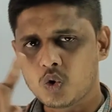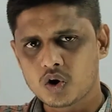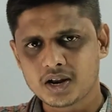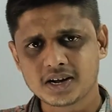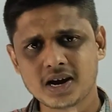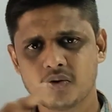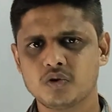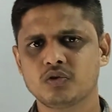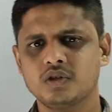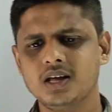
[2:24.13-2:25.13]
గుండ్రంగా
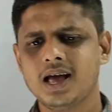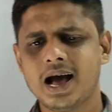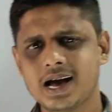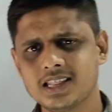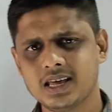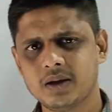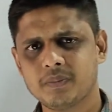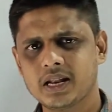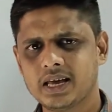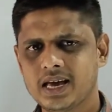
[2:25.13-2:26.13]
ఉంటుంది అది
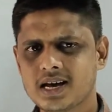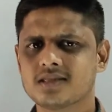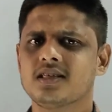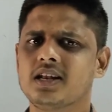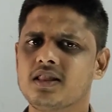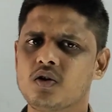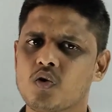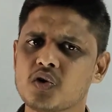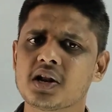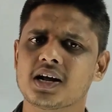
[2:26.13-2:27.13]
మనకి ఎర్త్ అనేది
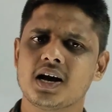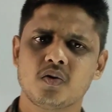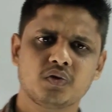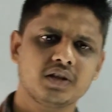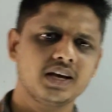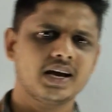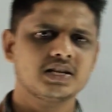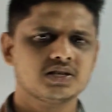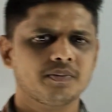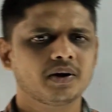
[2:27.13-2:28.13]
గుండ్రంగా ఉంది
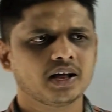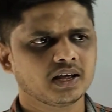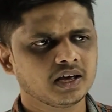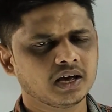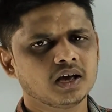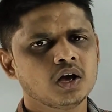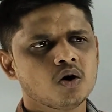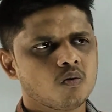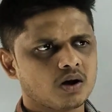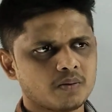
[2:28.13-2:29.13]
అని చెప్పడానికి
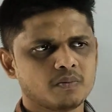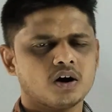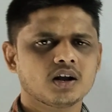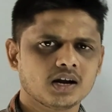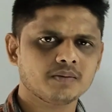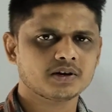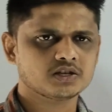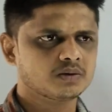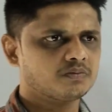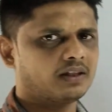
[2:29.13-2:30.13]
ఒక మోడల్గా మనం
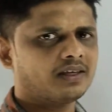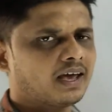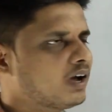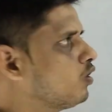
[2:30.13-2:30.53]
చెప్తాం అందుకే